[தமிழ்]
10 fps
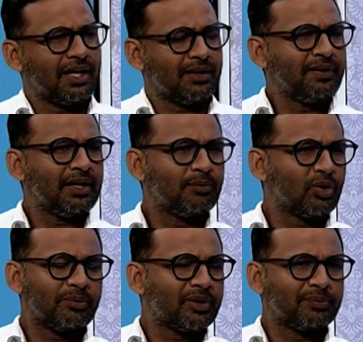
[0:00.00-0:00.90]
அறிவியல்
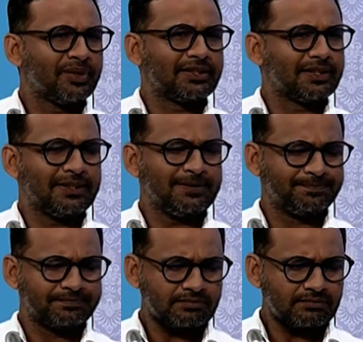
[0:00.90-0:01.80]
முறைப்படி பார்த்தா
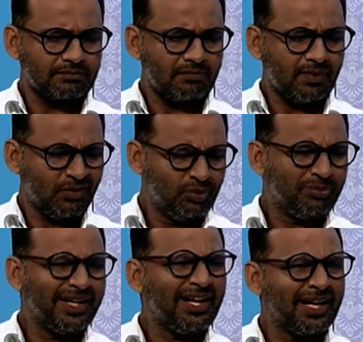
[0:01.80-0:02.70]

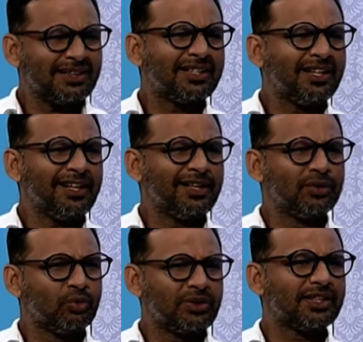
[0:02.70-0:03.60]
உண்மையிலே அத்தனை
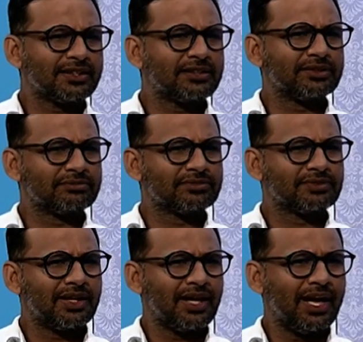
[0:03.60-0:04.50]
ஊட்டச்சத்து
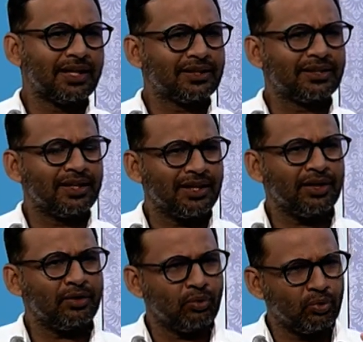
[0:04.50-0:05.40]
அத்தனை
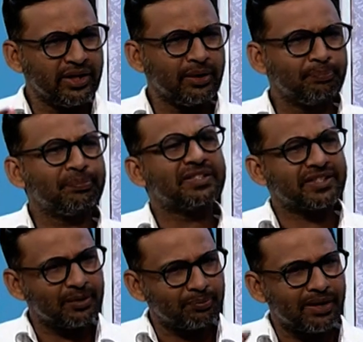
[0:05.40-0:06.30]
உயிர்ப்பு
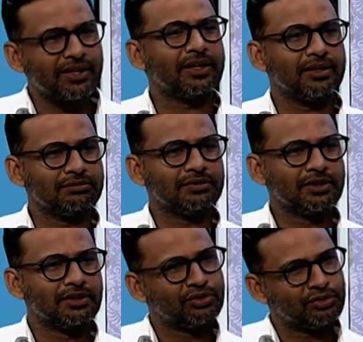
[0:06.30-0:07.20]
செயற்பாடுகளும்
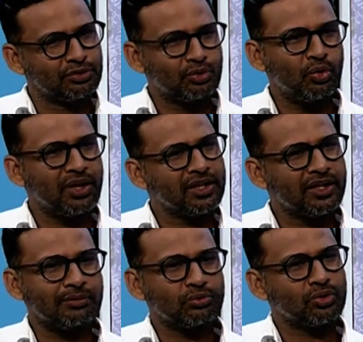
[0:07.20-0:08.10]
சூரியன்
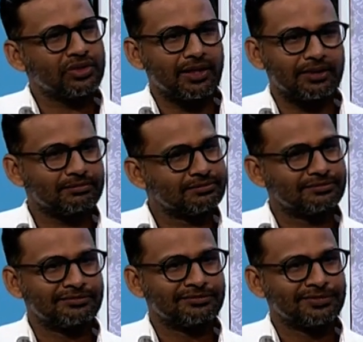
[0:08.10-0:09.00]
தான் மூலதாரம் ஆமாம்
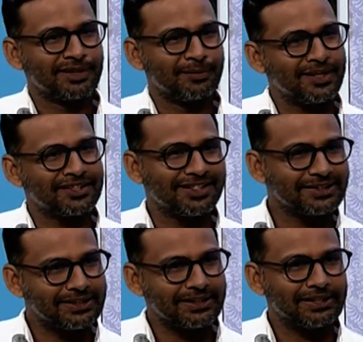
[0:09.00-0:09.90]
ஆமாம்
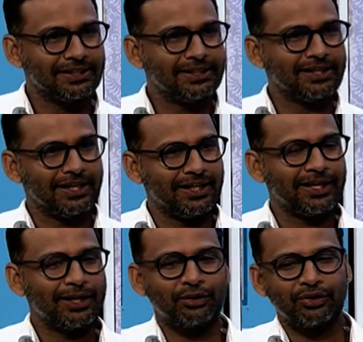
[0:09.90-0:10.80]
மாற்றுக்கருத்து இல்லை
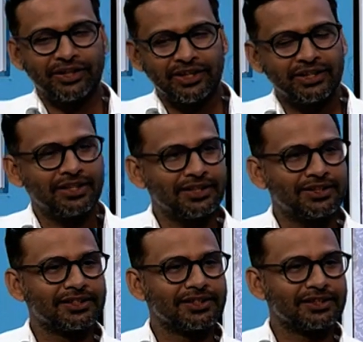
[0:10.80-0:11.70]
இன்றைக்கி ஒரு
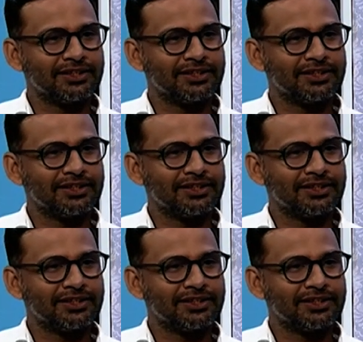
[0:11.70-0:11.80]
இயந்திரத்துக்கு